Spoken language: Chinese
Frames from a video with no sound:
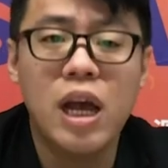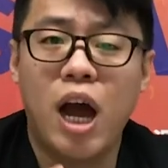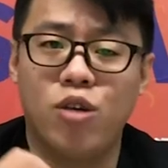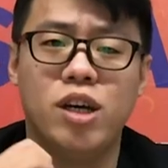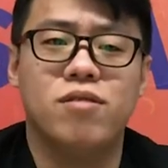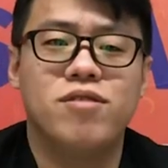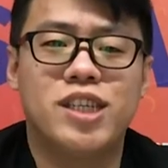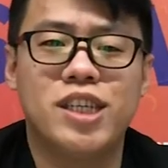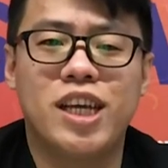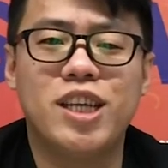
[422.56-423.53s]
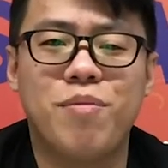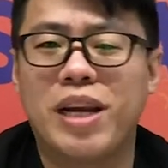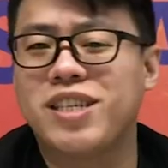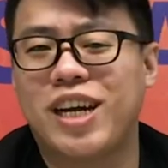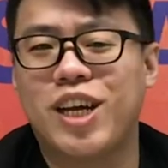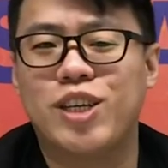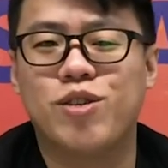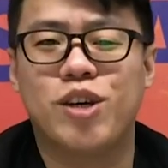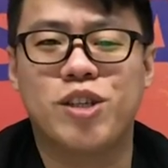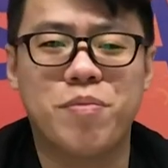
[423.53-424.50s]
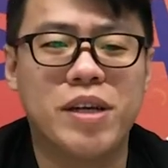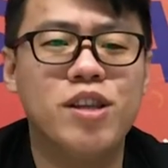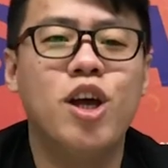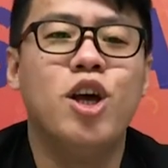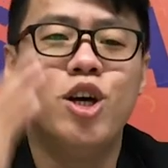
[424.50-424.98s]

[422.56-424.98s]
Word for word: 好的，今天的美丽商业就到这边。